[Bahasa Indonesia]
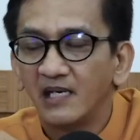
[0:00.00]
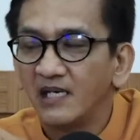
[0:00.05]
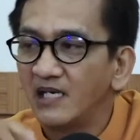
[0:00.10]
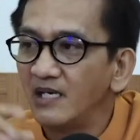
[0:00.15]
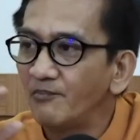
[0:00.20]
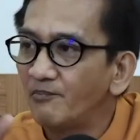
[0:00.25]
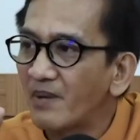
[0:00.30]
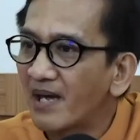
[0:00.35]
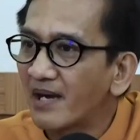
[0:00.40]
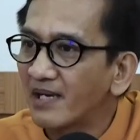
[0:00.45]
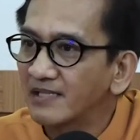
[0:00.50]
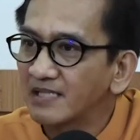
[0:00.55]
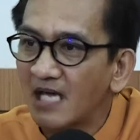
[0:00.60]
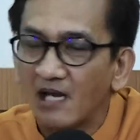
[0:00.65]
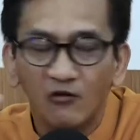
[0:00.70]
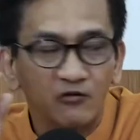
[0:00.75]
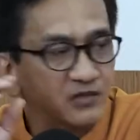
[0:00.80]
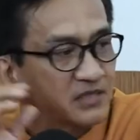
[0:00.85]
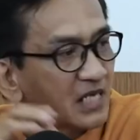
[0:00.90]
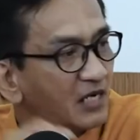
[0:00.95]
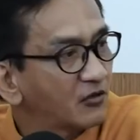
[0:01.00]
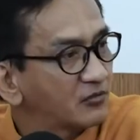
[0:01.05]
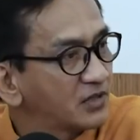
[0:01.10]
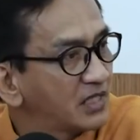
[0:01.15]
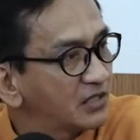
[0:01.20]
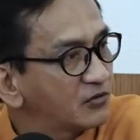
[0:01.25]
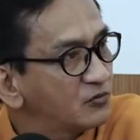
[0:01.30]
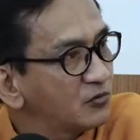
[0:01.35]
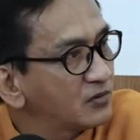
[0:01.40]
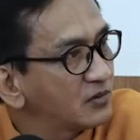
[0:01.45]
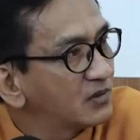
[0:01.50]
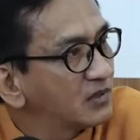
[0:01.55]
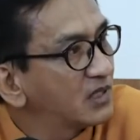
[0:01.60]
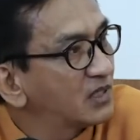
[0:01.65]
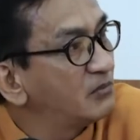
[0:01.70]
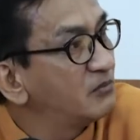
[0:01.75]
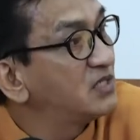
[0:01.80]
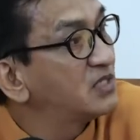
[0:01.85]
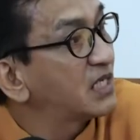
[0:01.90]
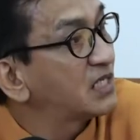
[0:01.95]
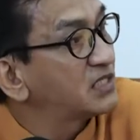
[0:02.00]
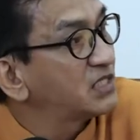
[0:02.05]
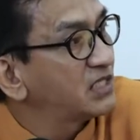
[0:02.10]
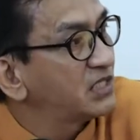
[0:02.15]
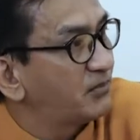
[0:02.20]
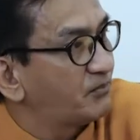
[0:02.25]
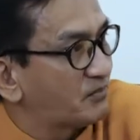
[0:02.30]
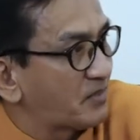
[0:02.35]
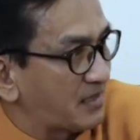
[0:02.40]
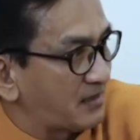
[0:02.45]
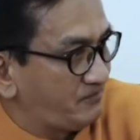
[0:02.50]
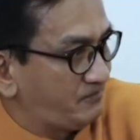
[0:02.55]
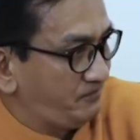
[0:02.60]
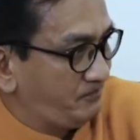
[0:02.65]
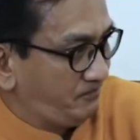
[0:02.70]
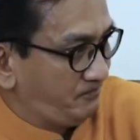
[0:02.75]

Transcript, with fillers: ini para calon-calonnya itu lebih sensitif pak.